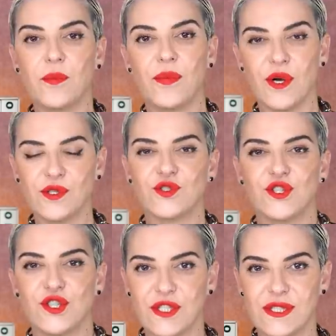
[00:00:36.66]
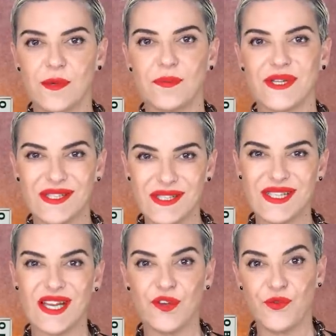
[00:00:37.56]
Eu posso te dizer para se
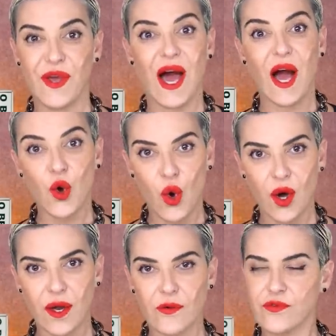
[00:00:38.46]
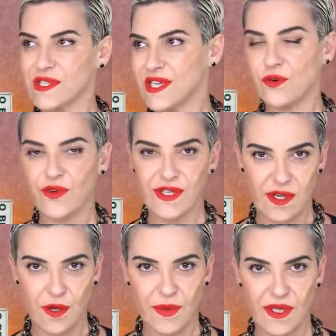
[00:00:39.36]
inscrever agora, você não vai
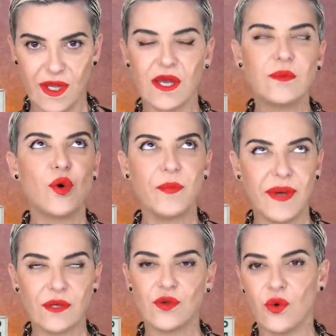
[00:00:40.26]
se arrepender em momento